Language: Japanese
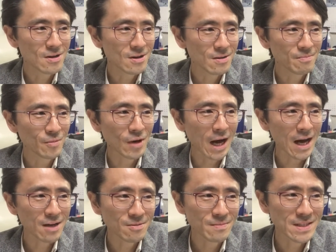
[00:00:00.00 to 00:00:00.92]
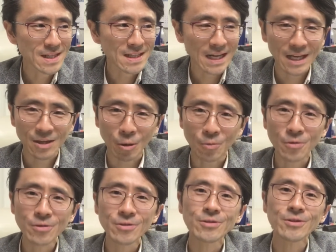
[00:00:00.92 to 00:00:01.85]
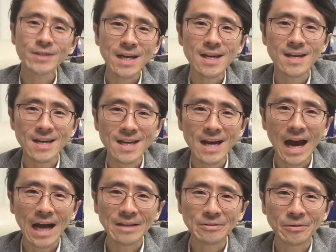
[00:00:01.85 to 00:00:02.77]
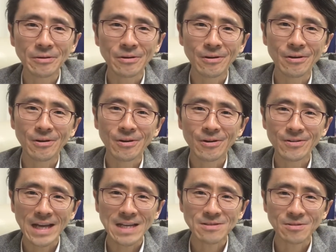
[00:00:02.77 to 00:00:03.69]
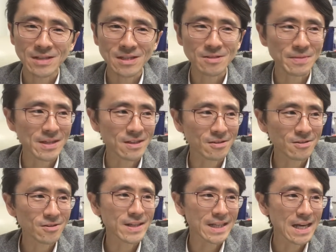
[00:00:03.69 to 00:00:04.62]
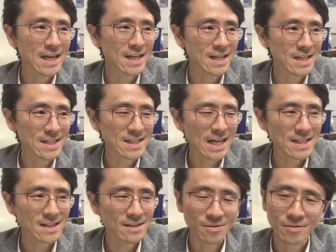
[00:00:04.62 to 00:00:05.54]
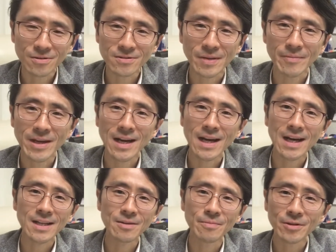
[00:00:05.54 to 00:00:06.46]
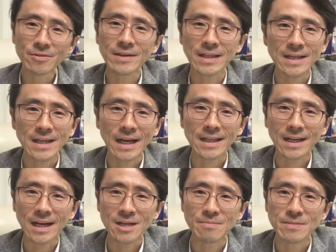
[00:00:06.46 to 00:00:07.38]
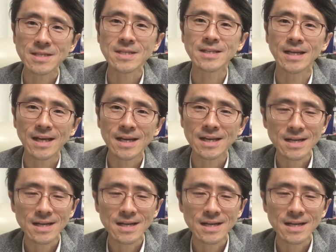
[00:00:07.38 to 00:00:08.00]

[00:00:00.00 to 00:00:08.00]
もうある店だけ特有のねあの内装設備っていうのはねなそういうような目がかりのものはねなかなか厳しいんでね